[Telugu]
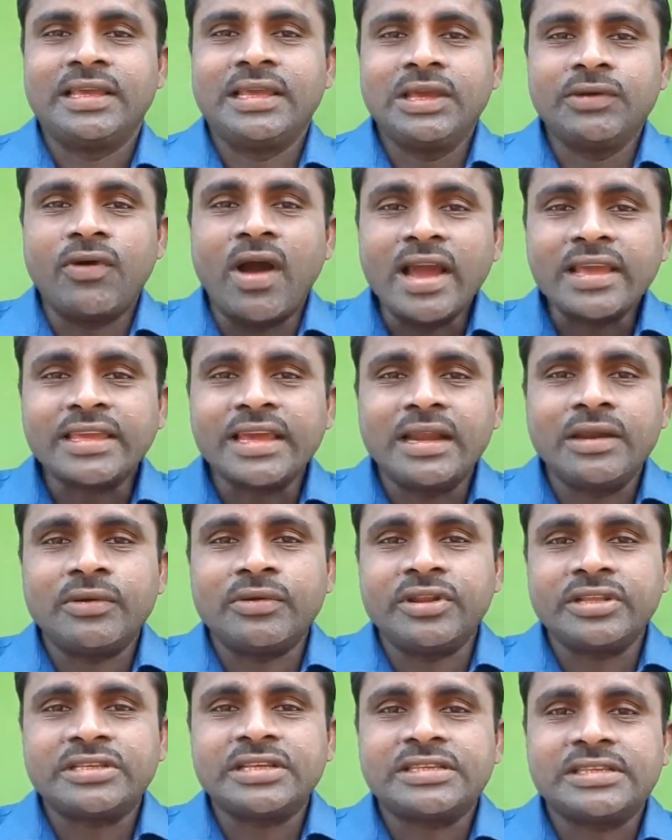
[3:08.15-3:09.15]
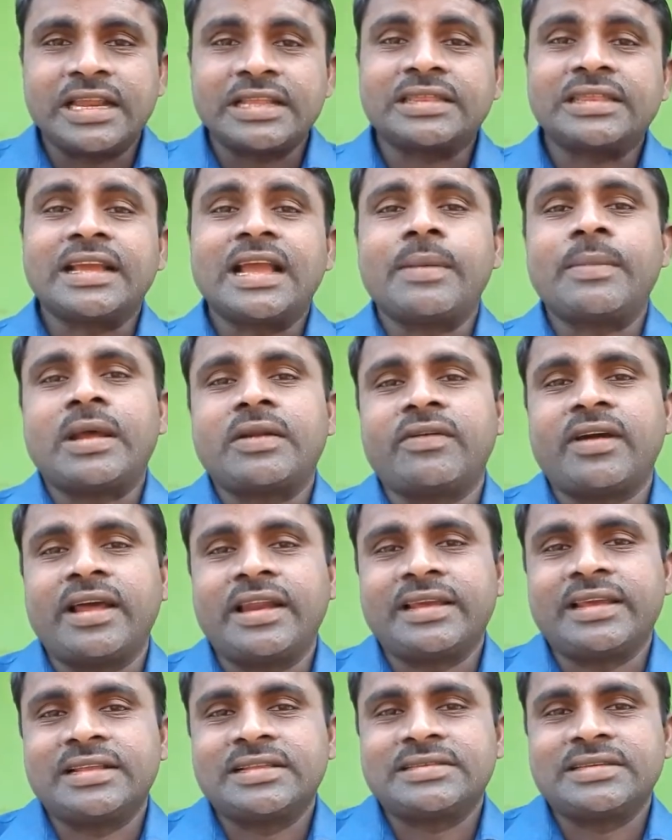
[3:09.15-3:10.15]
ఈ వాక్యాన్ని గురించి శ్రద్ధగా మనం
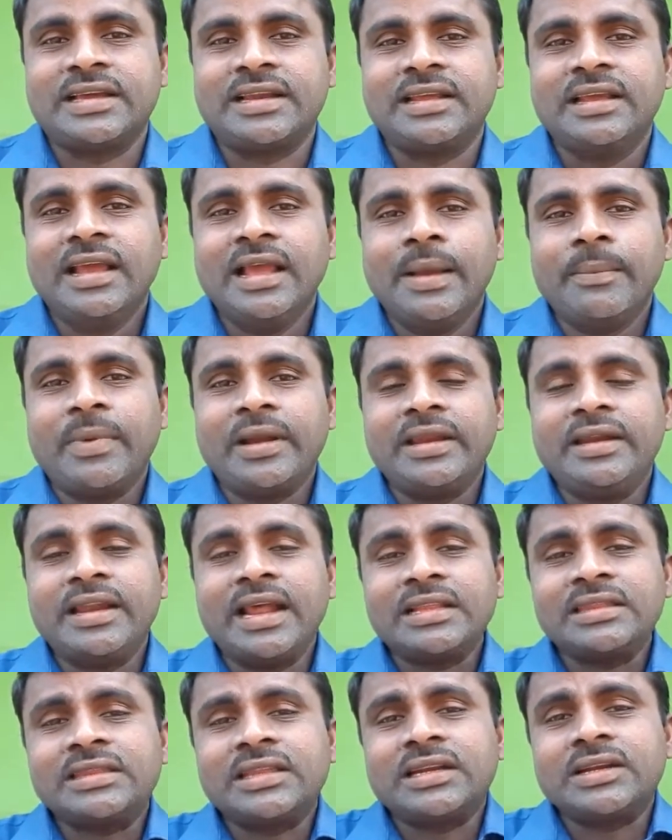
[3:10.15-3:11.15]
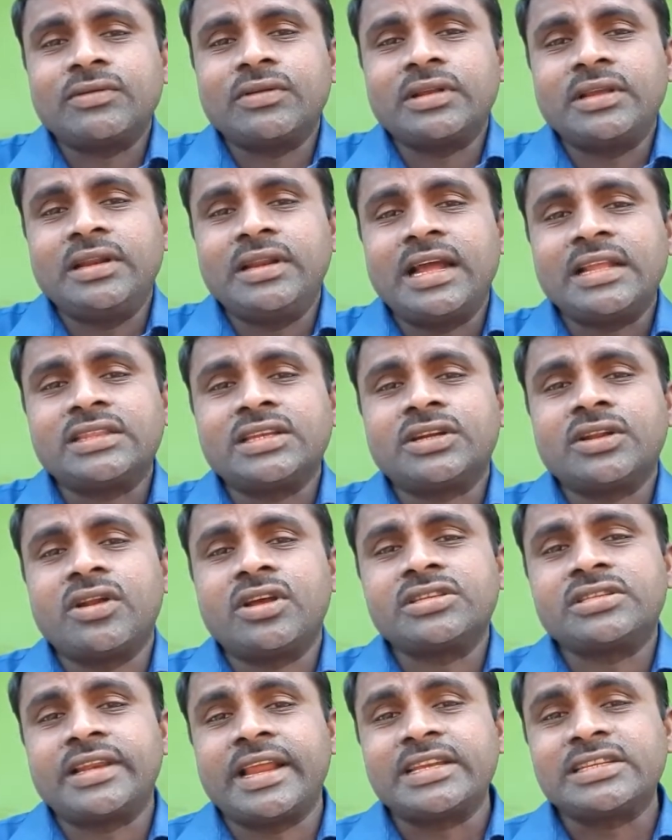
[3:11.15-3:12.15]
ఆలకించాలి మరి ఇల్లంతటో
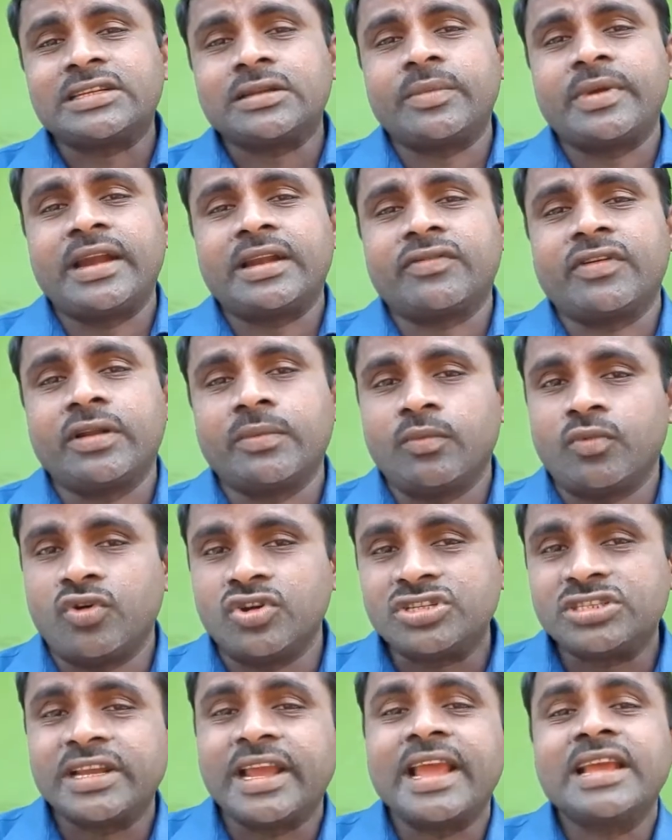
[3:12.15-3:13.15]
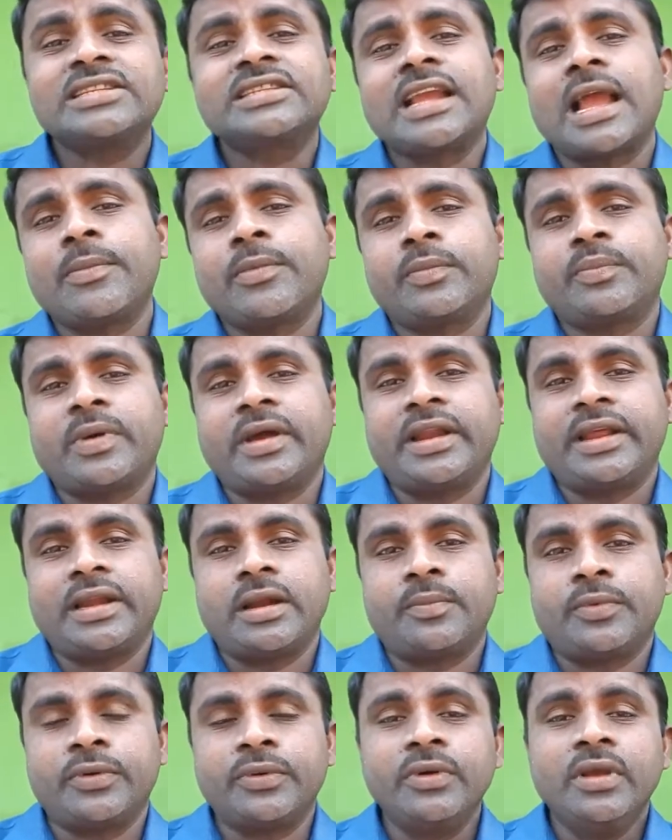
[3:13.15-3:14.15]
ఇల్లంతటలో శ్రేష్టమైనటువంటి మోషే శాపం
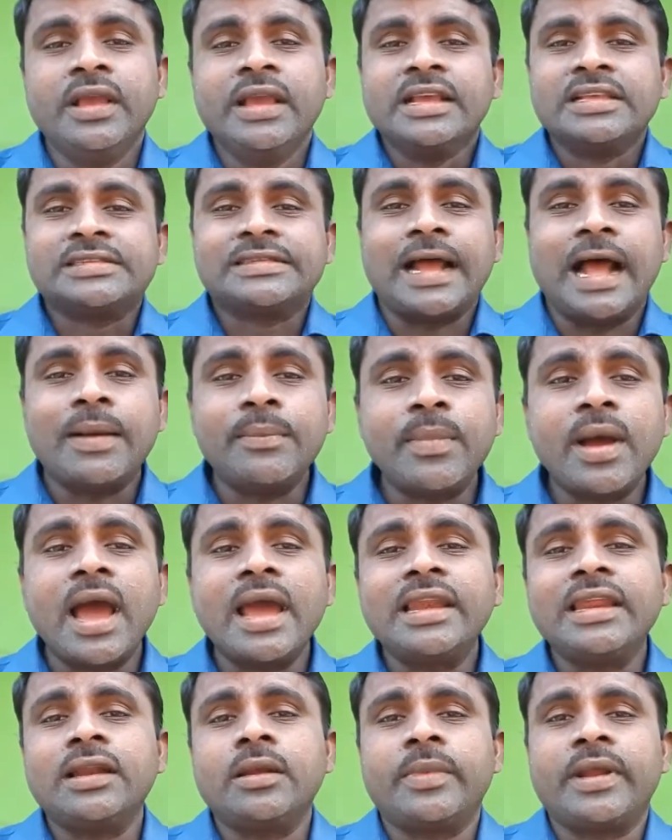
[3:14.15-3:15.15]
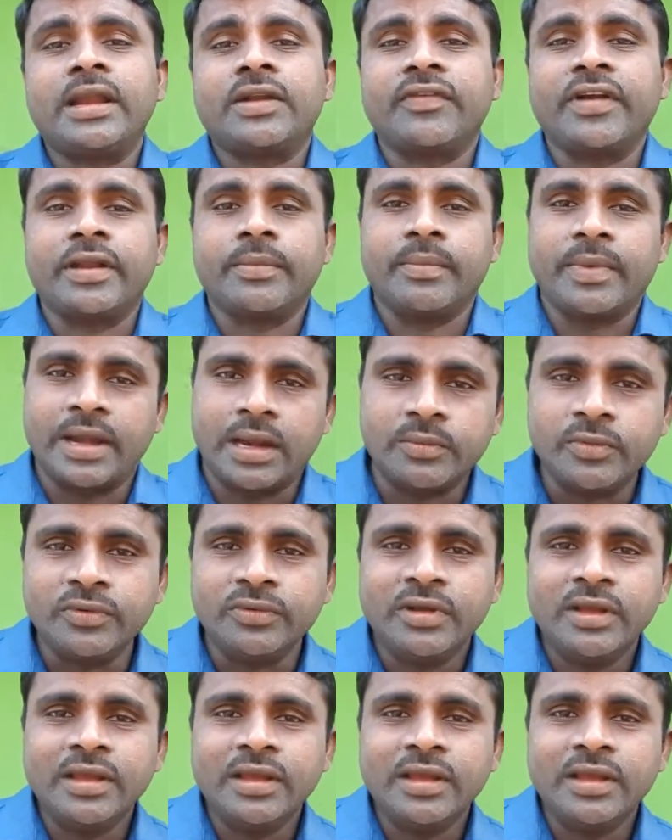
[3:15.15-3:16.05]
పాలైనప్పుడు సామాన్యులమైనటువంటి మనము